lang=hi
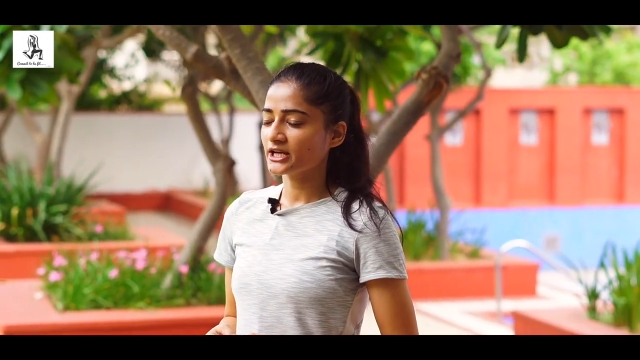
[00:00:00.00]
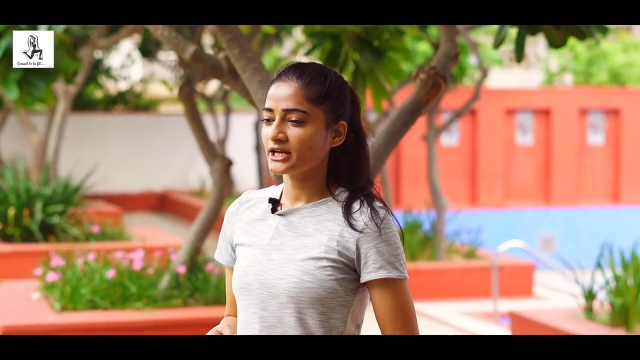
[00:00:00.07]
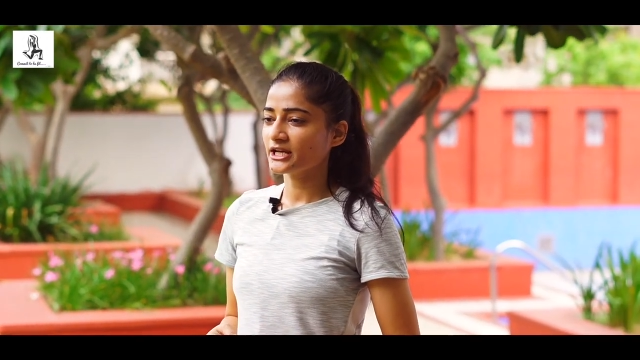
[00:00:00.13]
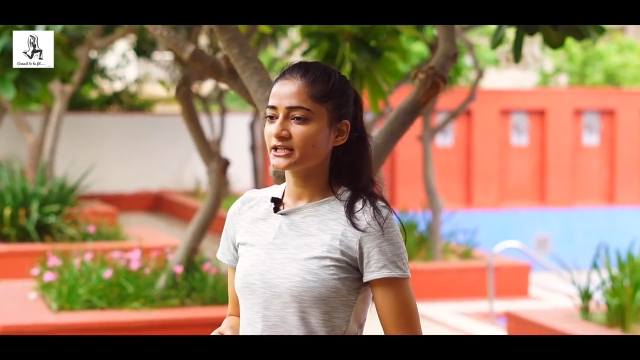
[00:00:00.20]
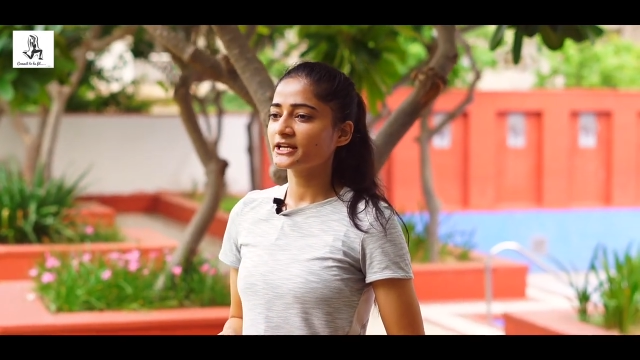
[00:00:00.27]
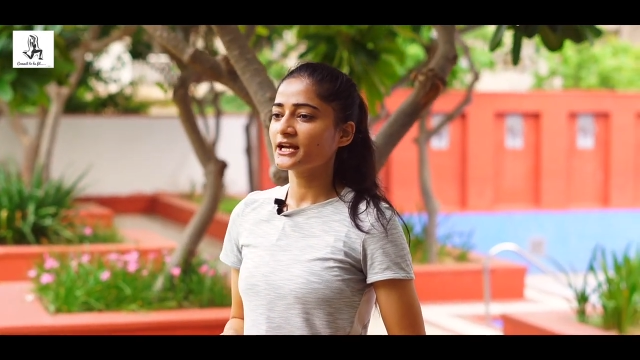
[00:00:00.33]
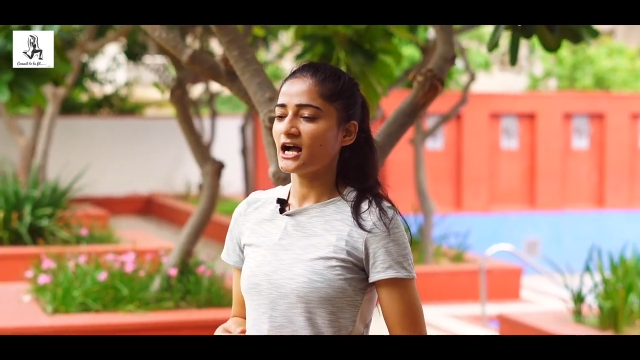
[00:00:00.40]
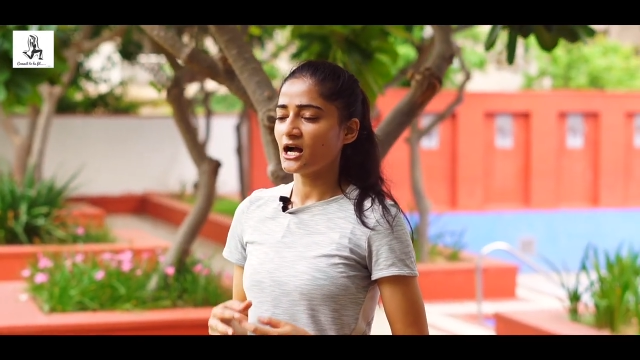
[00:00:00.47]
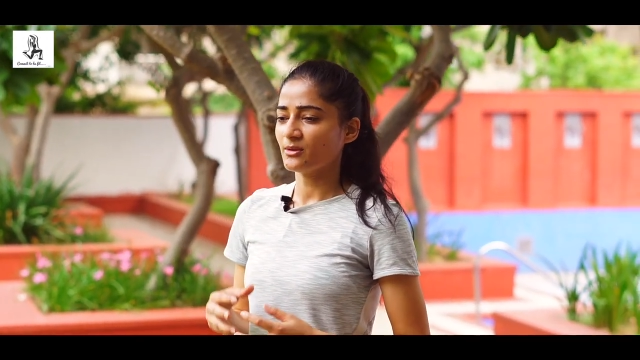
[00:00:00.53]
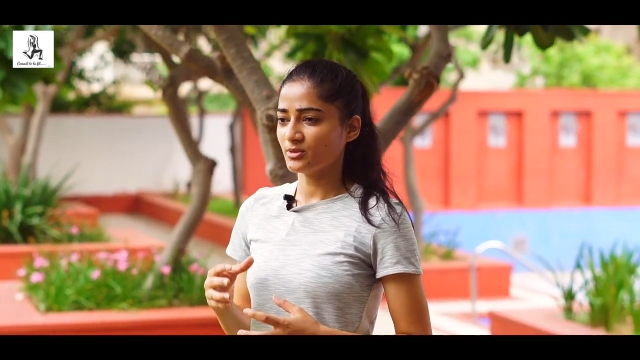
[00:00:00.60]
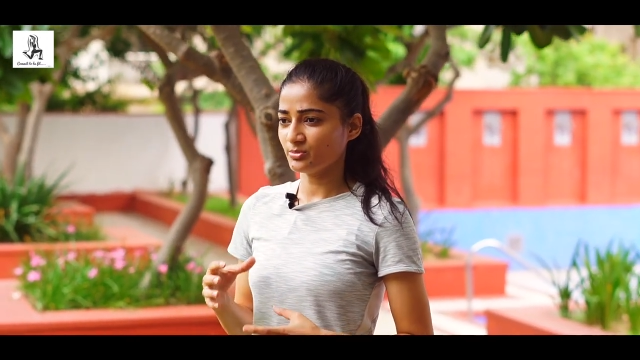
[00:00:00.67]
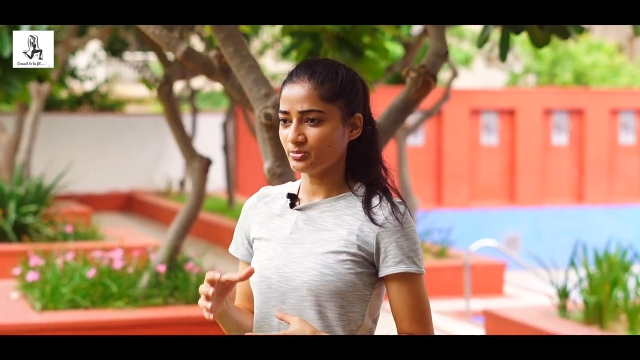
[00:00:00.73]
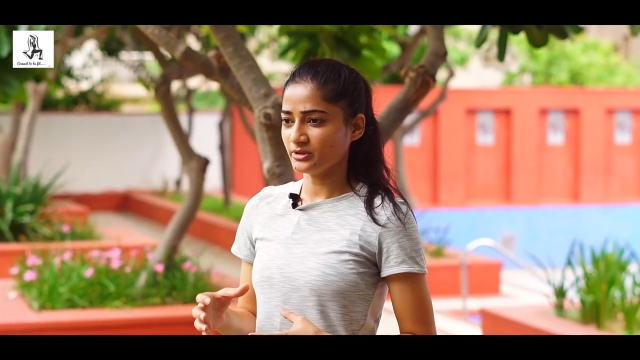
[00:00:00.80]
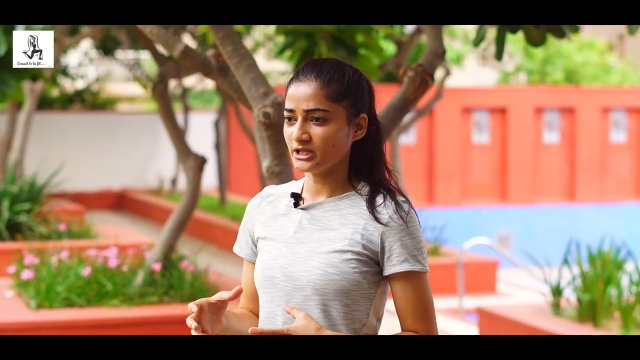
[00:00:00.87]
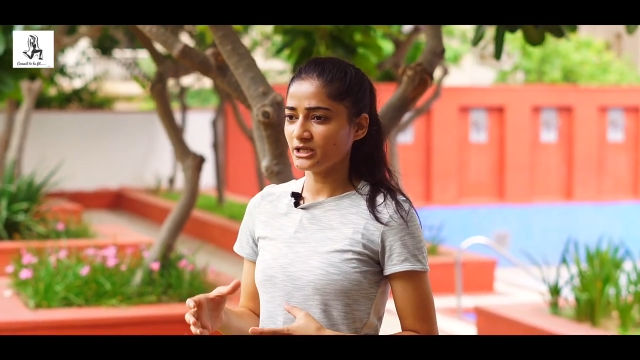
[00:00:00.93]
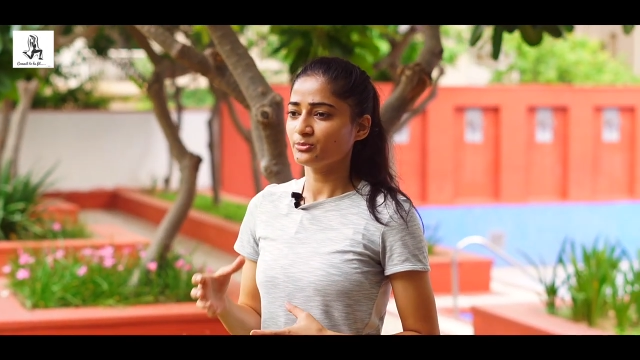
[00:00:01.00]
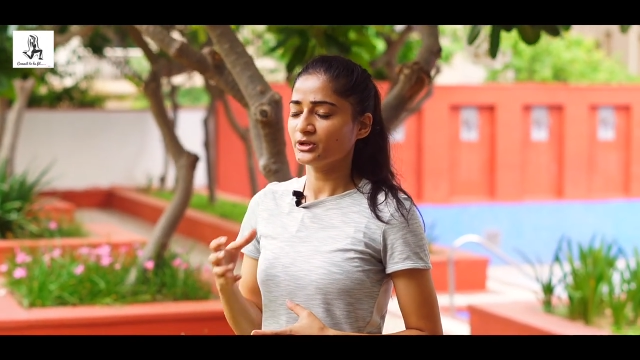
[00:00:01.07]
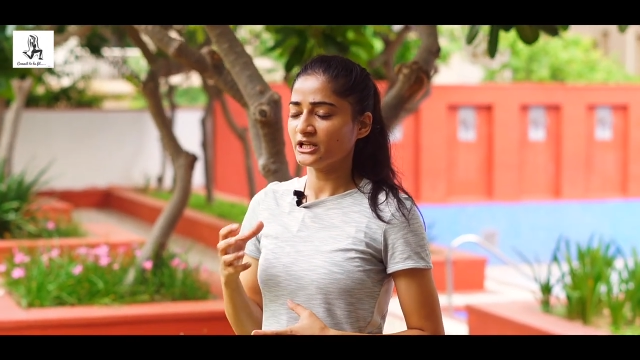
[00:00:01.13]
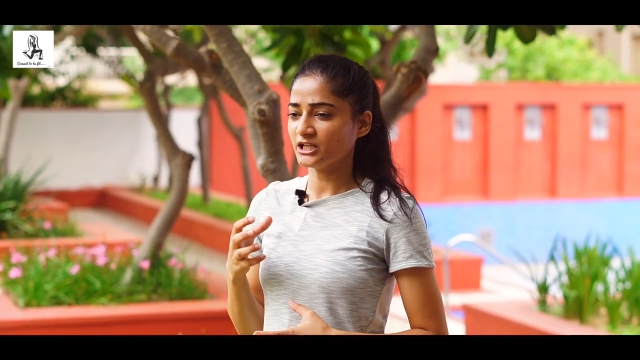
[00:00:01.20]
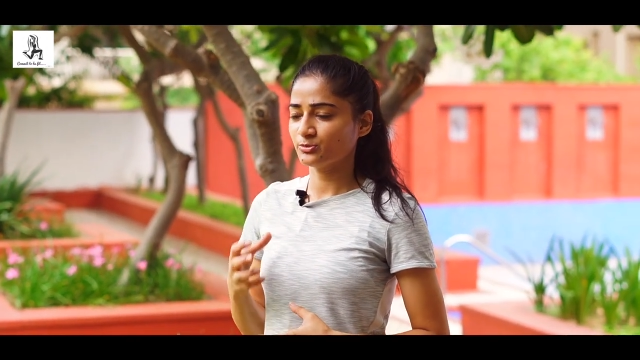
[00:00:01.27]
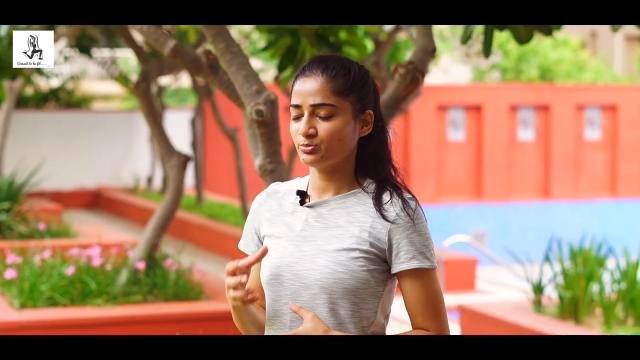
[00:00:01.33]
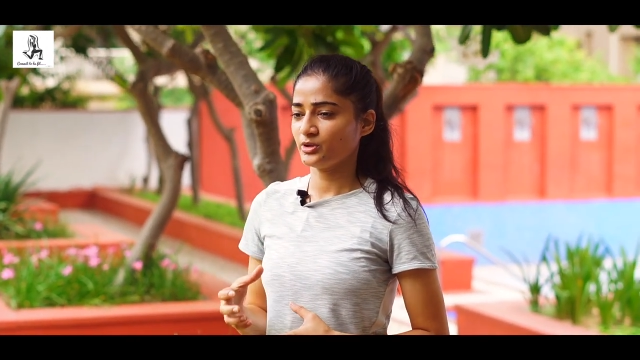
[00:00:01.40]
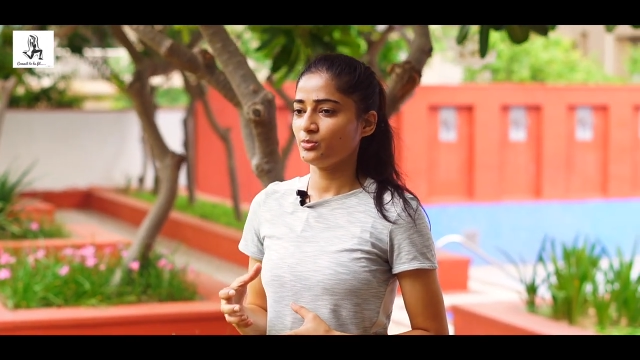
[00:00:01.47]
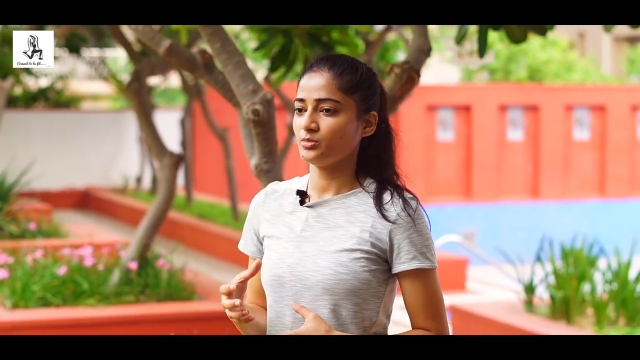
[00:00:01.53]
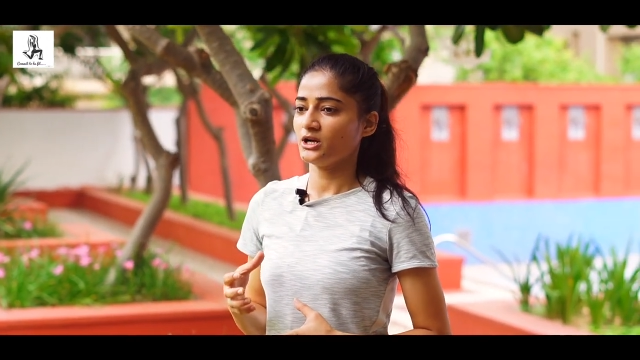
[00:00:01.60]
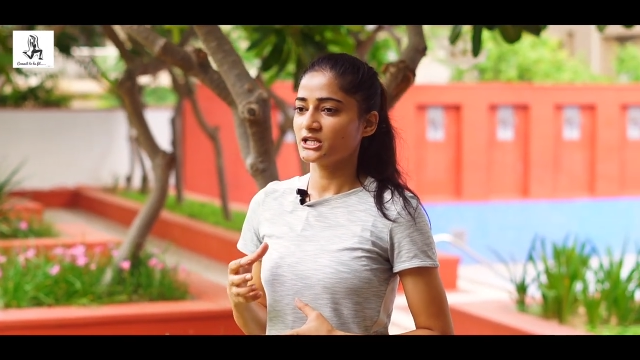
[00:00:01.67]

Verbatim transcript: है कि आप अपनी ब्रीथ पे